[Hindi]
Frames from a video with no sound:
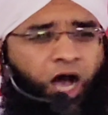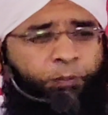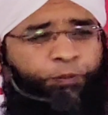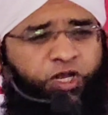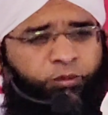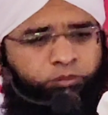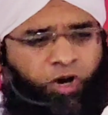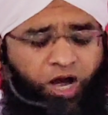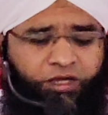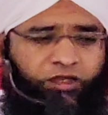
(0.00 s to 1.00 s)
अपनी
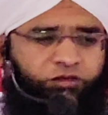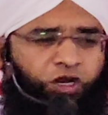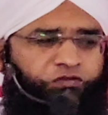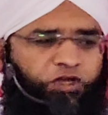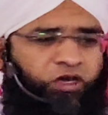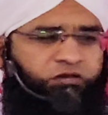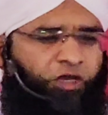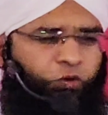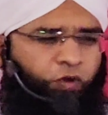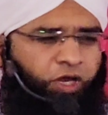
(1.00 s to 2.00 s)
माँ की तरफ देखते
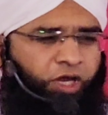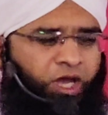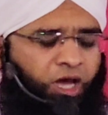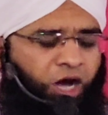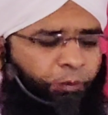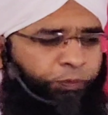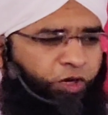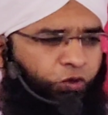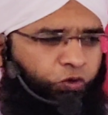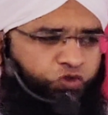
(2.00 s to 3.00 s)
हुए
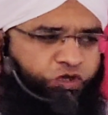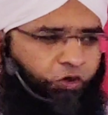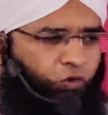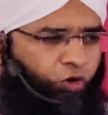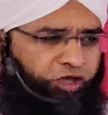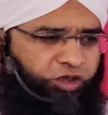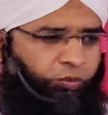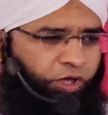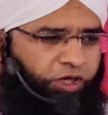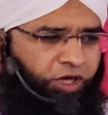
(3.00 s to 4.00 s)
अपने गुस्से को खत्म
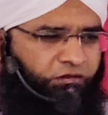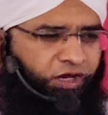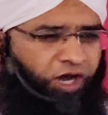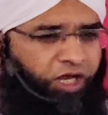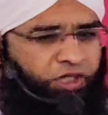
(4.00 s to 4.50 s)
नहीं करता